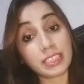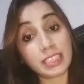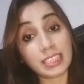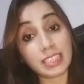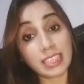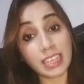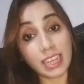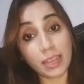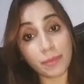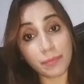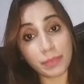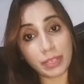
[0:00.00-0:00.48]

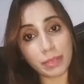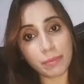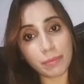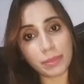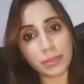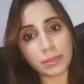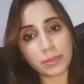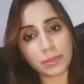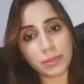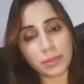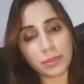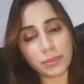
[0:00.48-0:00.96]
या अपने
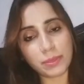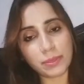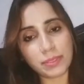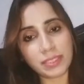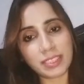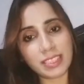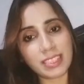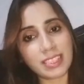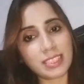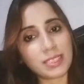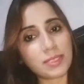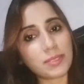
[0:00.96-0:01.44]
बुज़ुर्गों
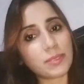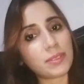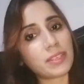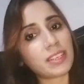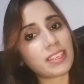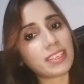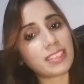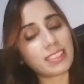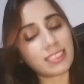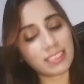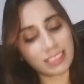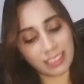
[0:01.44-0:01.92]
से सुना
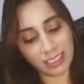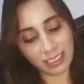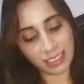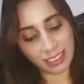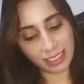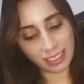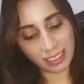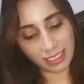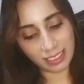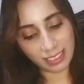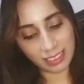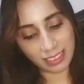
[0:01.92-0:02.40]
करते
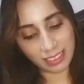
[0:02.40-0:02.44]
थे